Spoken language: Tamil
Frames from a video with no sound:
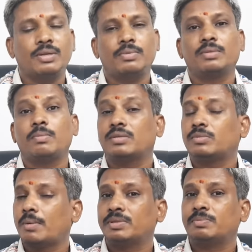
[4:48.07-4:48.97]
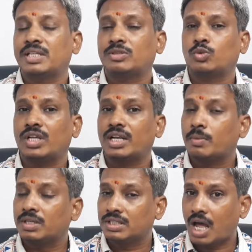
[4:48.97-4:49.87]
மூலம் பரம்பரை சொத்து
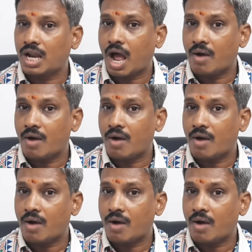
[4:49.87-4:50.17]
கிடைத்தால்